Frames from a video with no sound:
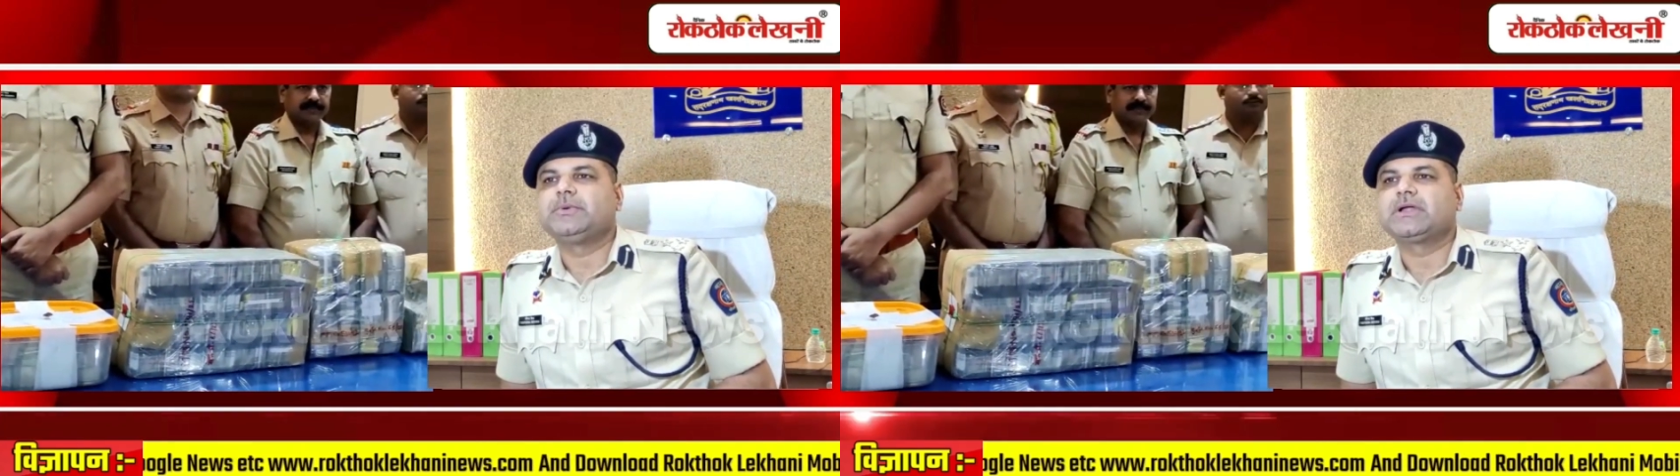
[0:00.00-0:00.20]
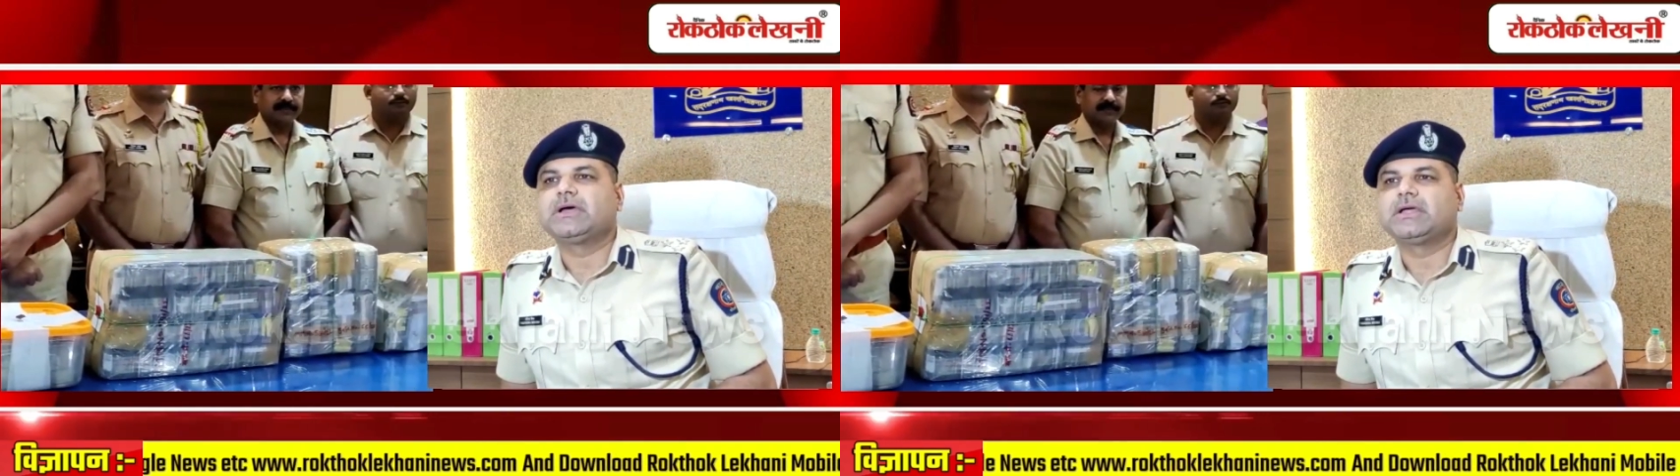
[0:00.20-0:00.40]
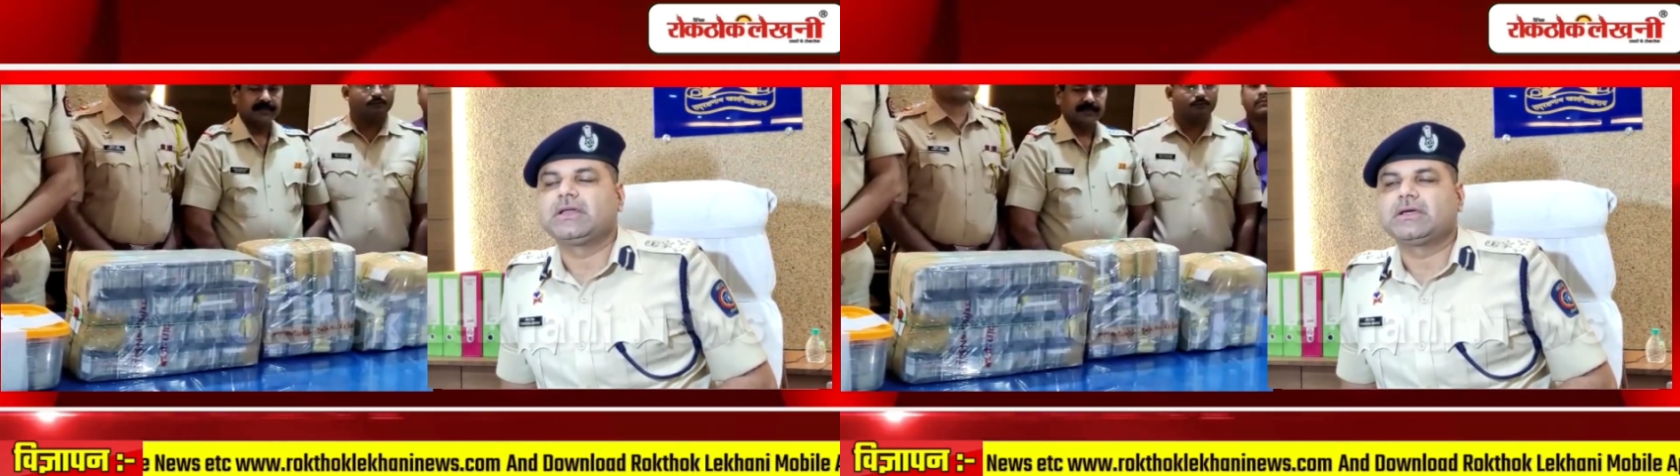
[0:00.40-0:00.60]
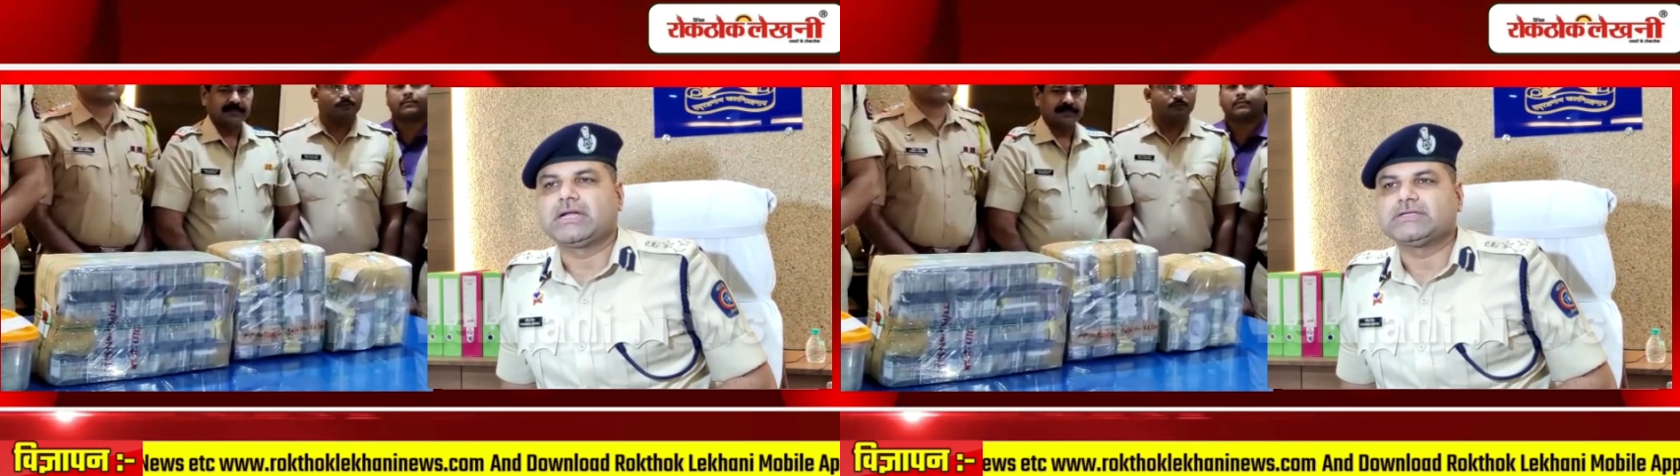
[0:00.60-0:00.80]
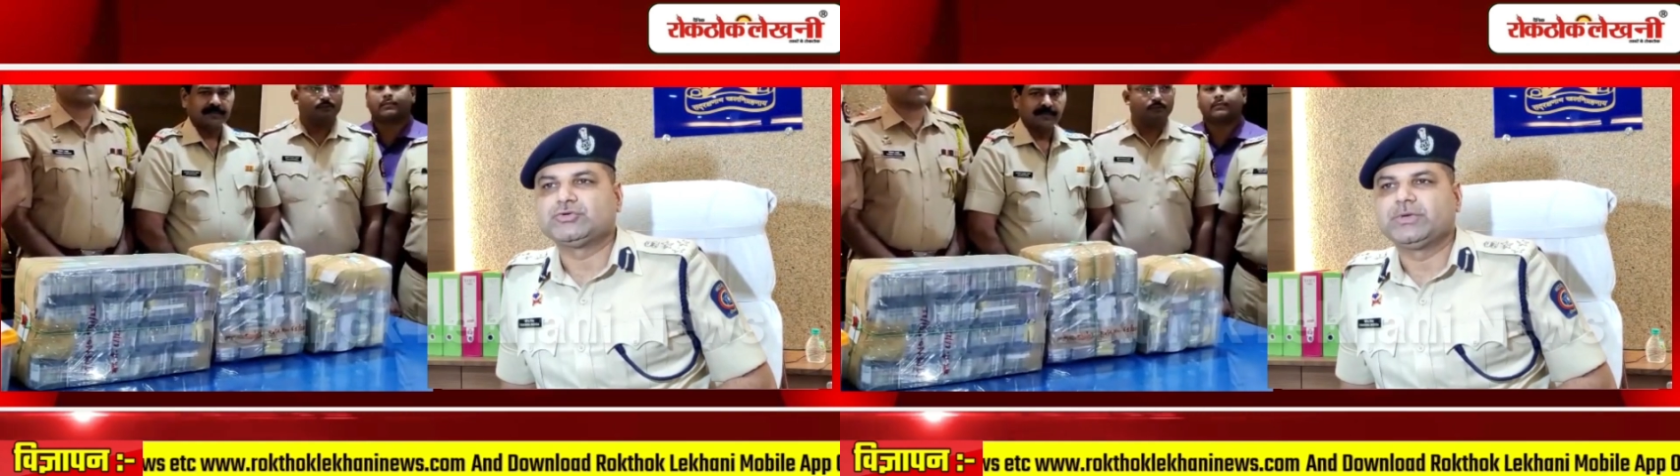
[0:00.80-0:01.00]
पर अलग अलग
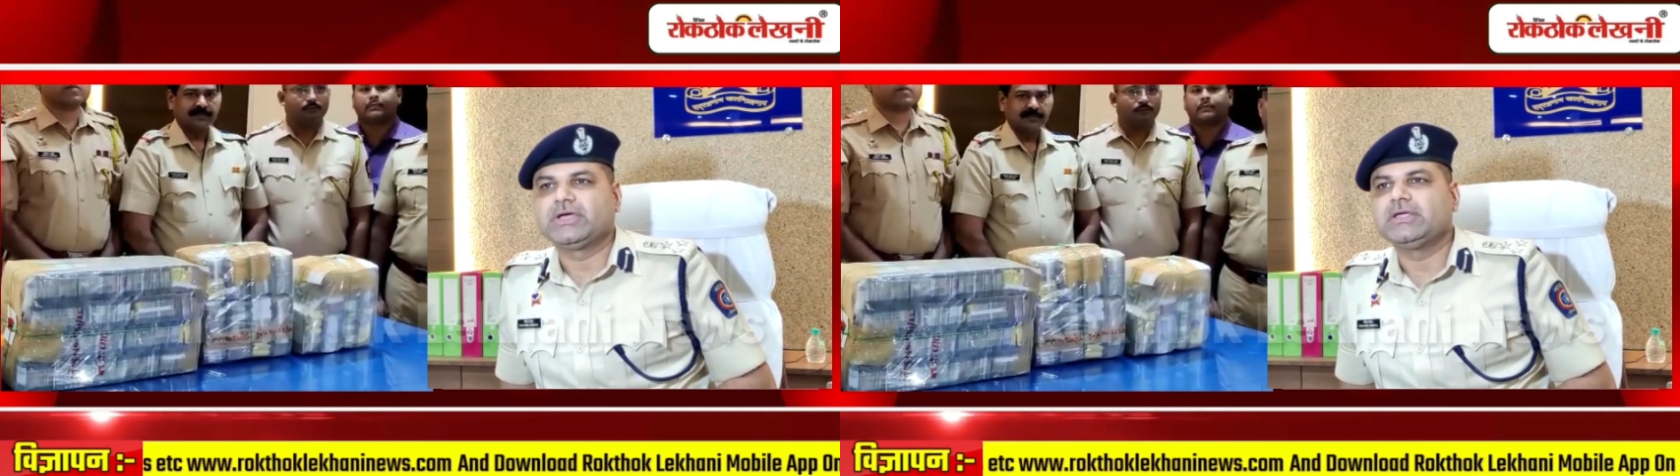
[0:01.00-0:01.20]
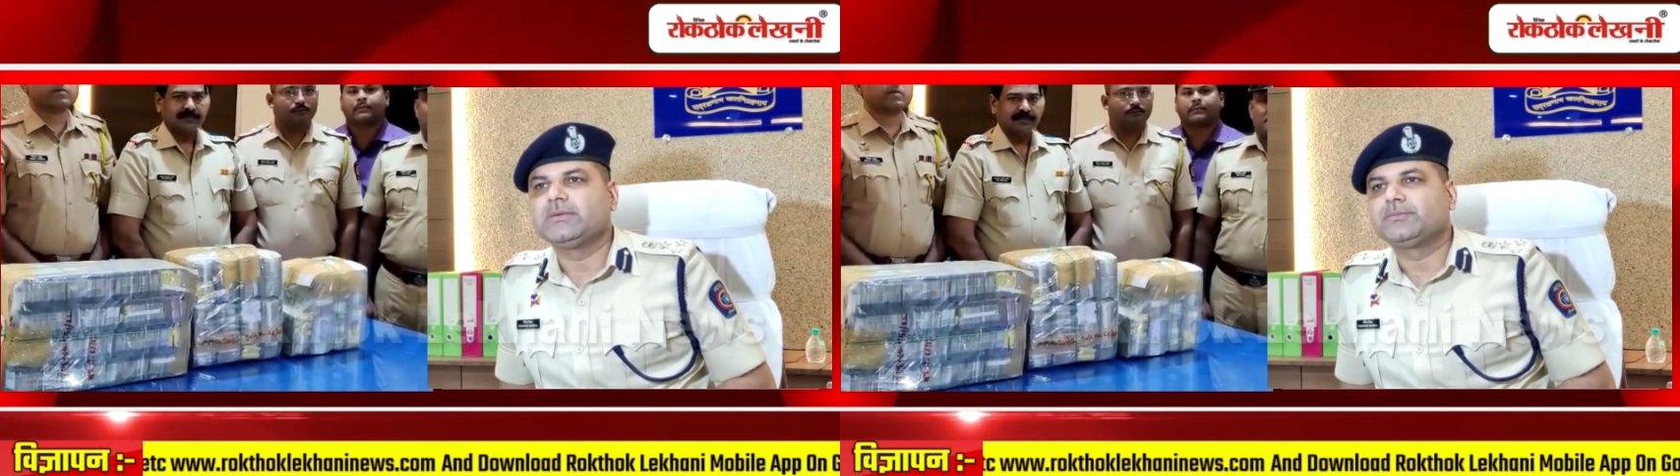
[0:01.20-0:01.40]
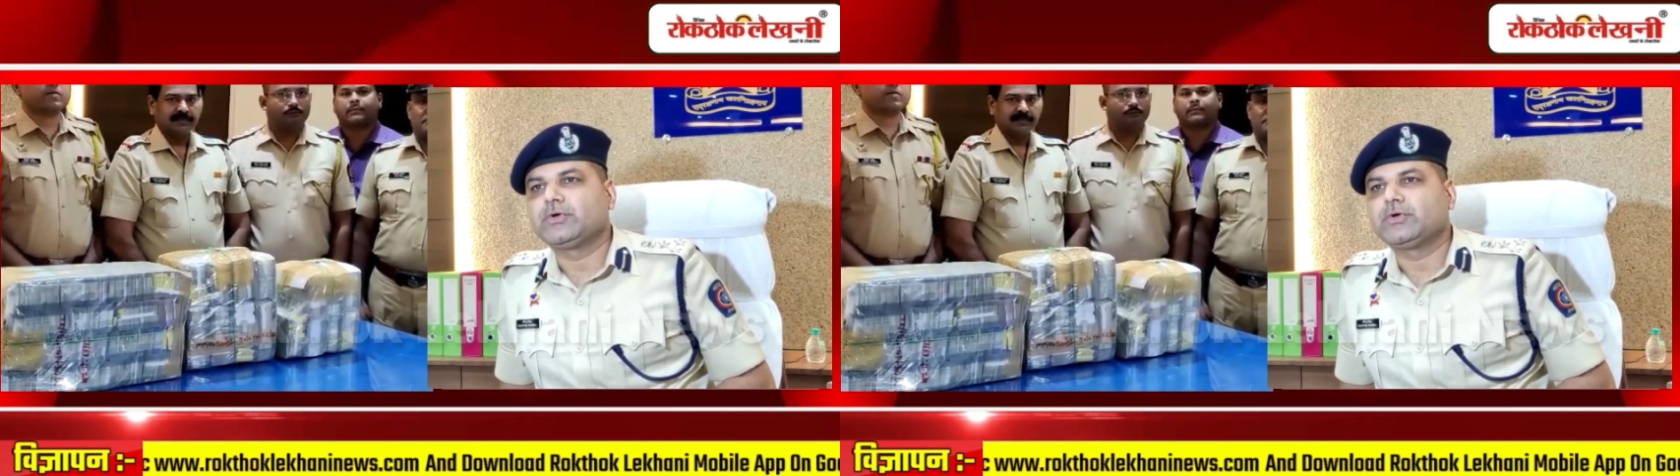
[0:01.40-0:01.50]
राज्यों में गई